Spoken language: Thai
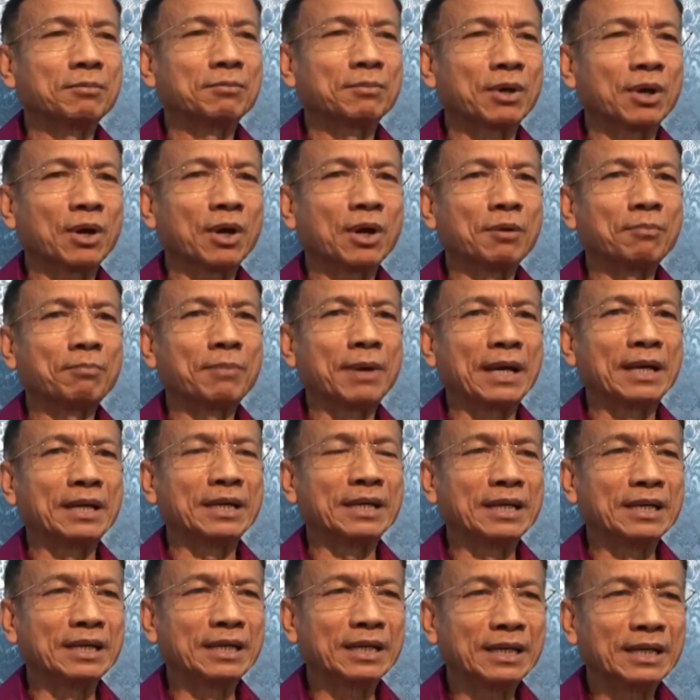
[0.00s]
เพราะแผ่น
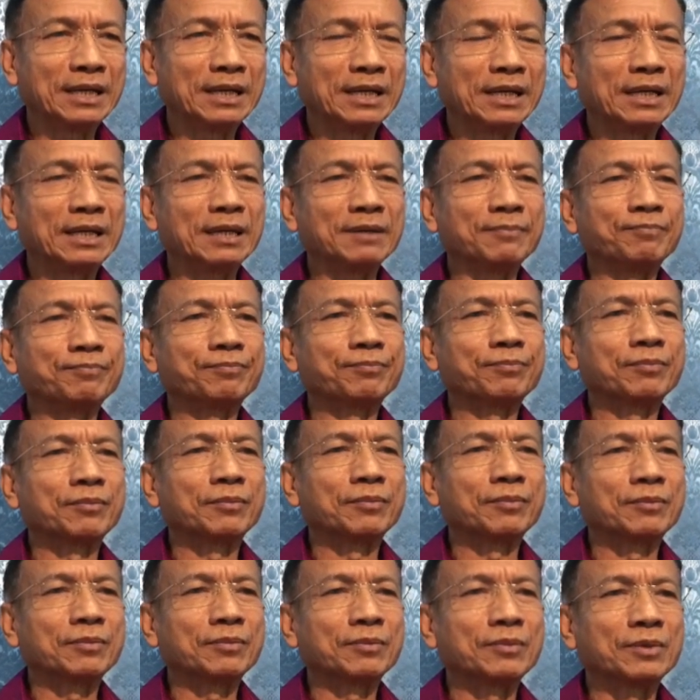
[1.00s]
ดินนี้
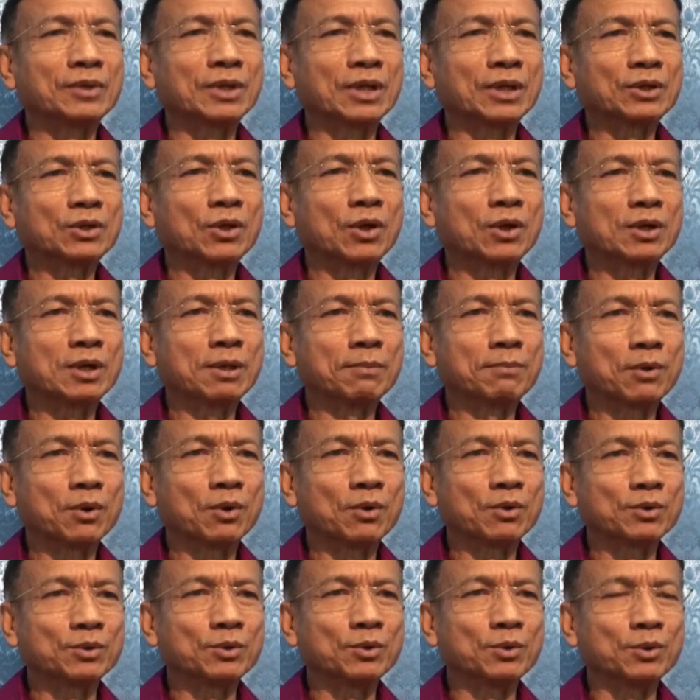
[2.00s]
จะต้องดำร
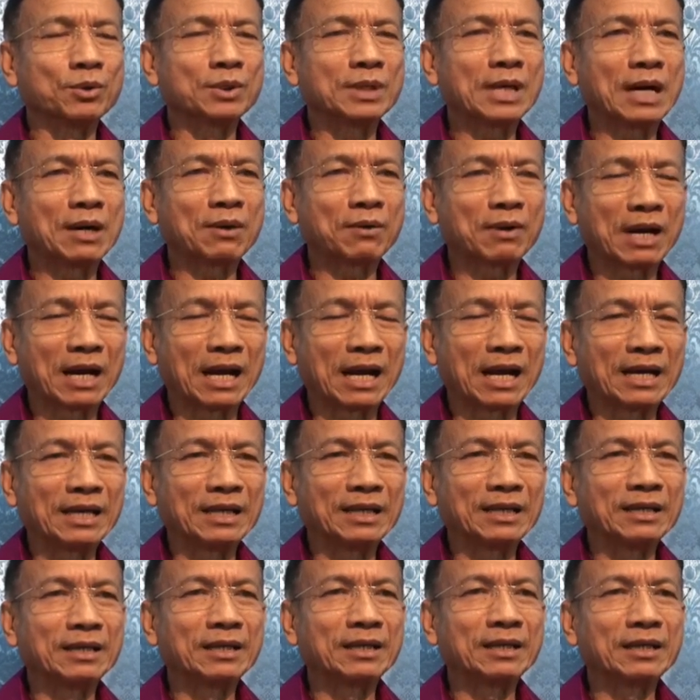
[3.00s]
งอยู่ยาวไกล
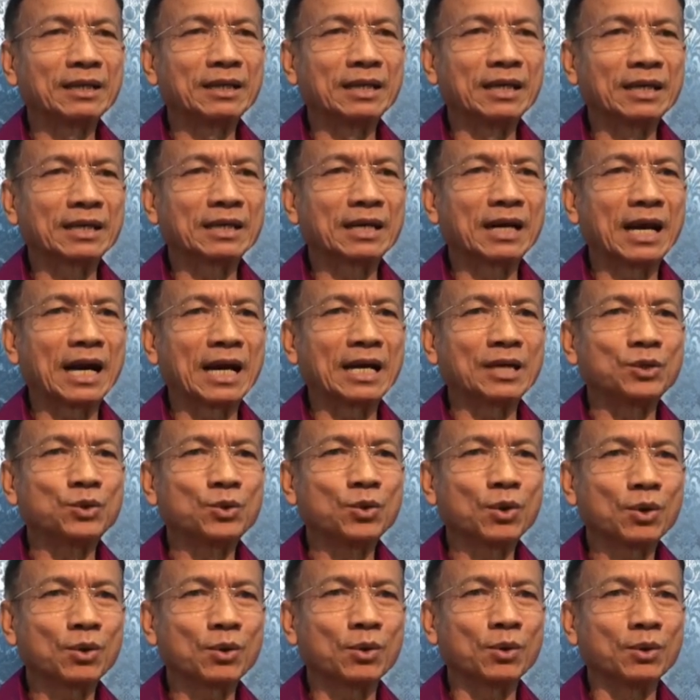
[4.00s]
อีกหลาย
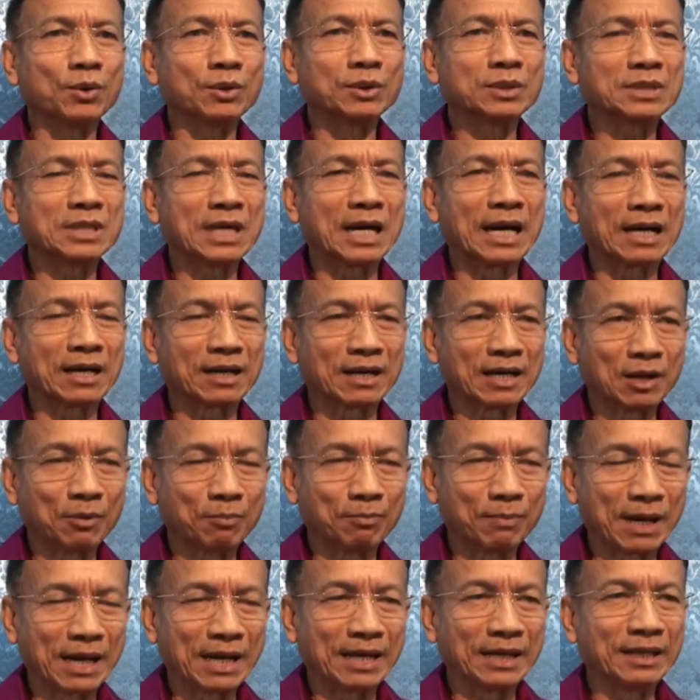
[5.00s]
ชั่วคนจากเรา
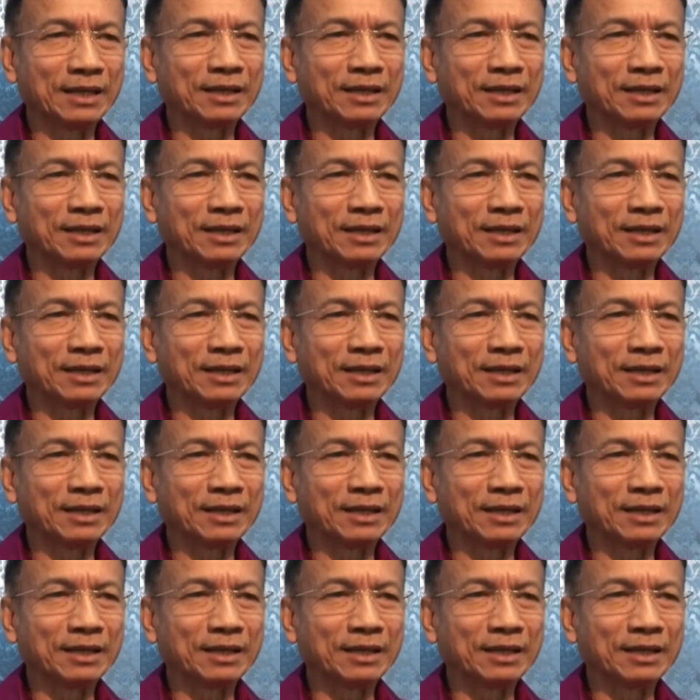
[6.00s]
ไป